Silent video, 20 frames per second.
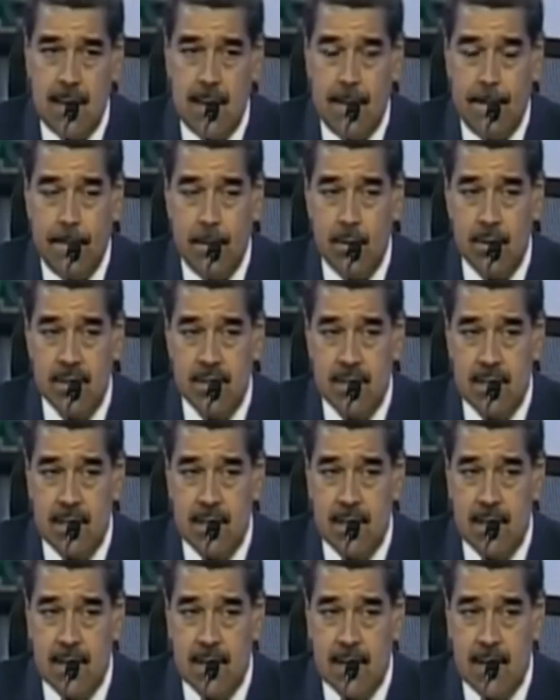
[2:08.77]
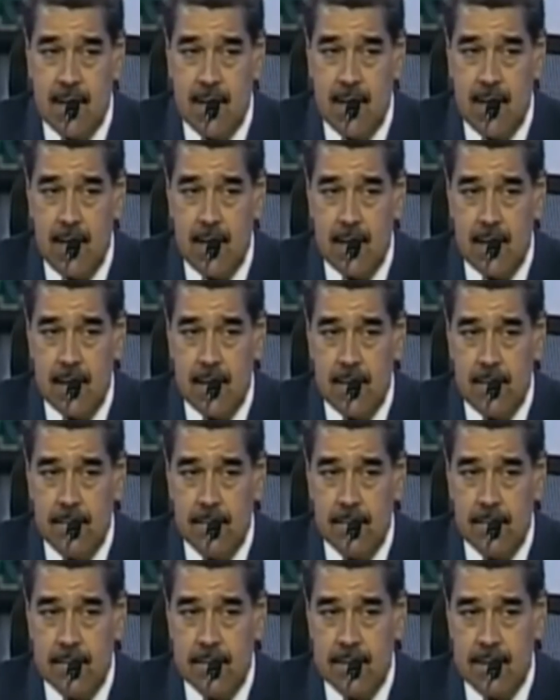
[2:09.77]
a las policías de acá,
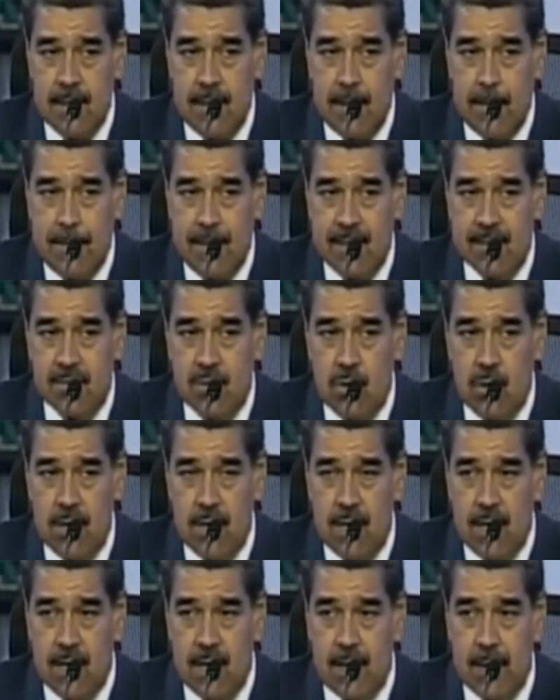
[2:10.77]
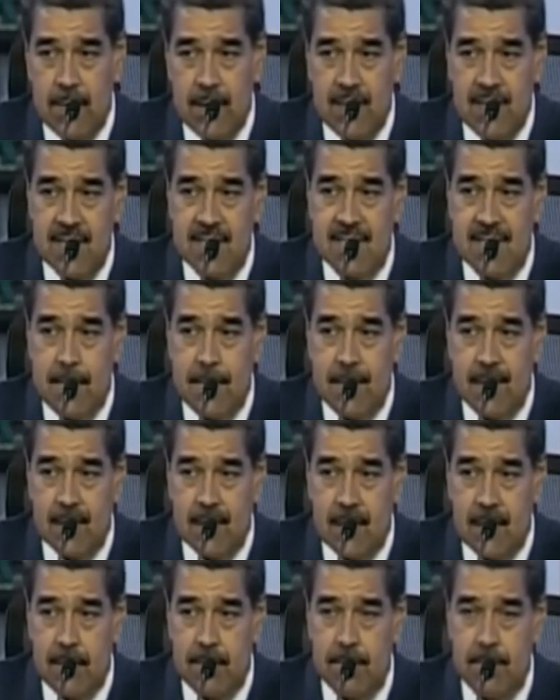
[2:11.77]
de la Plaza Oliar y la Avenida San
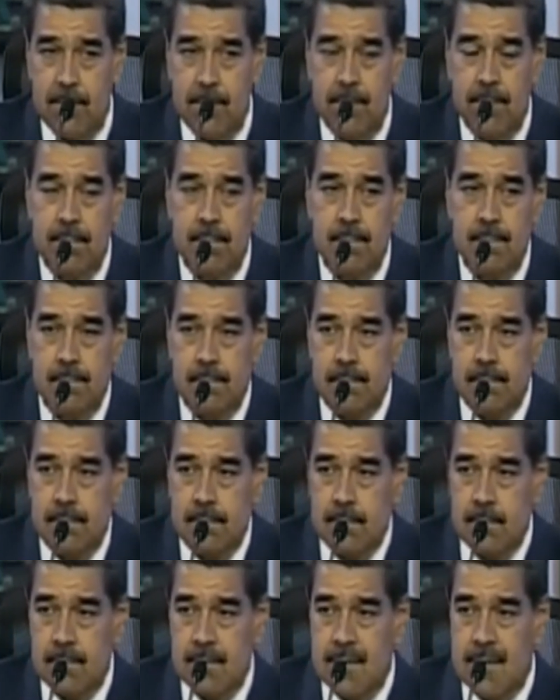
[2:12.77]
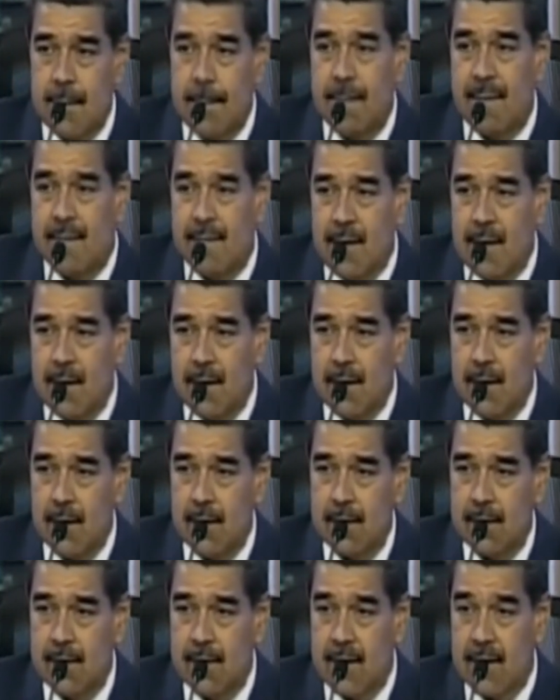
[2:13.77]
Martín, de
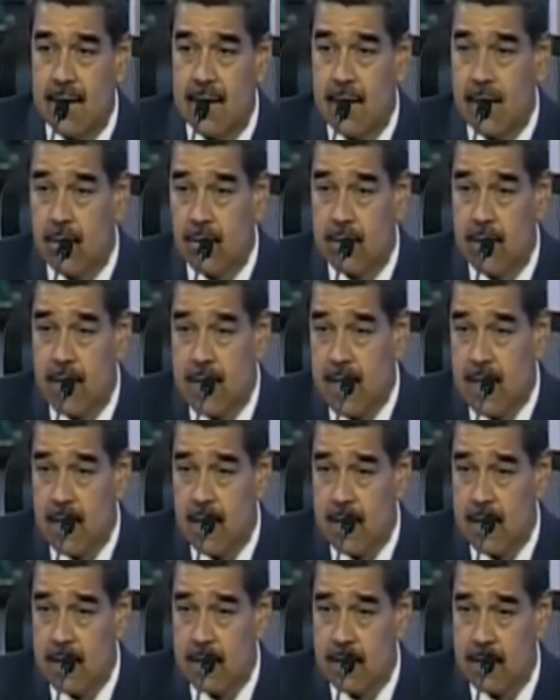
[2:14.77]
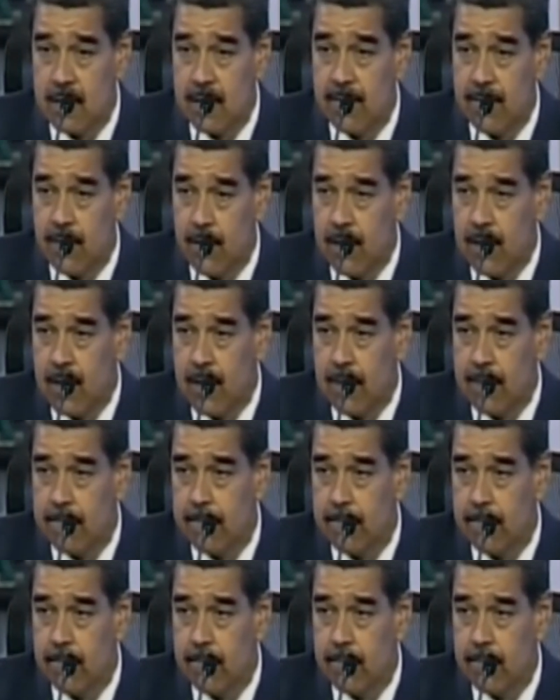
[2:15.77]
Petare, trajeron de allá, de afuera,